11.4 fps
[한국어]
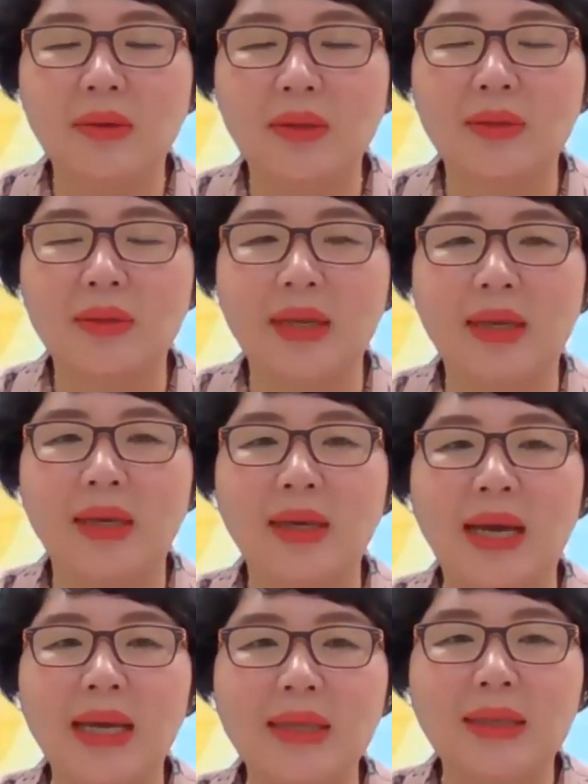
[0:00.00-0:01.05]
그런데
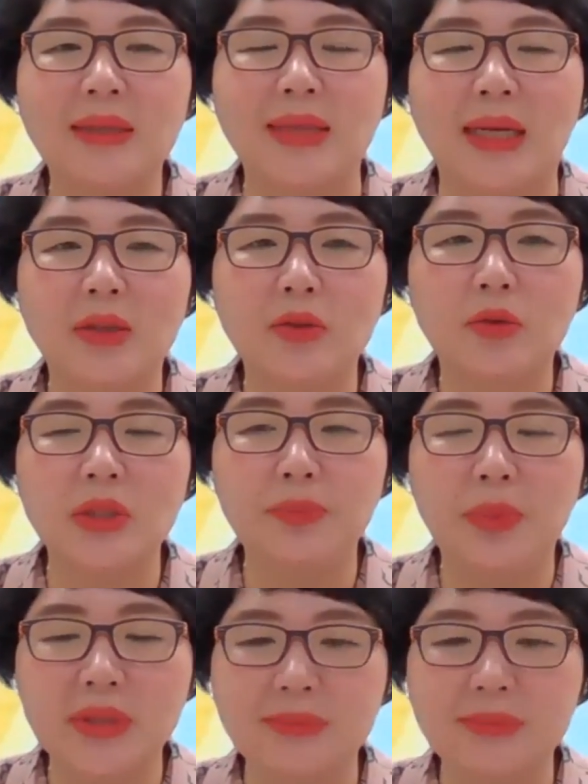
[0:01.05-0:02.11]
아이들을 잘 키우고
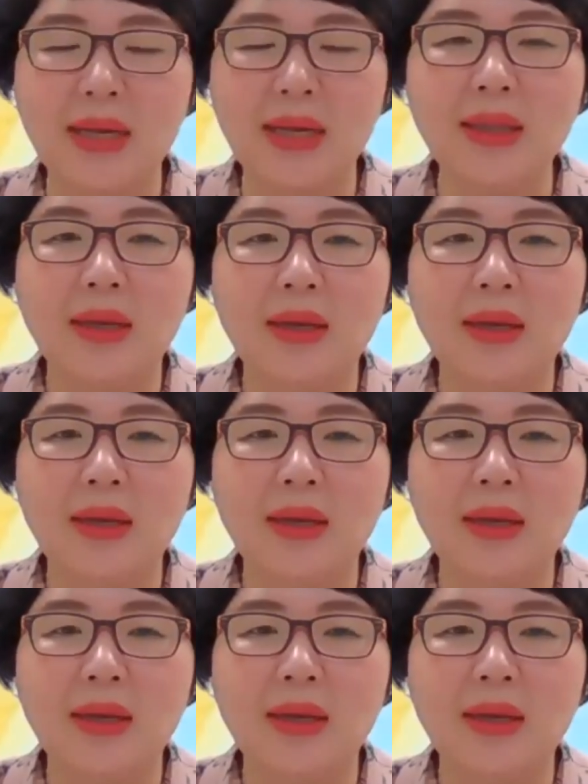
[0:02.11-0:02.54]
싶었지만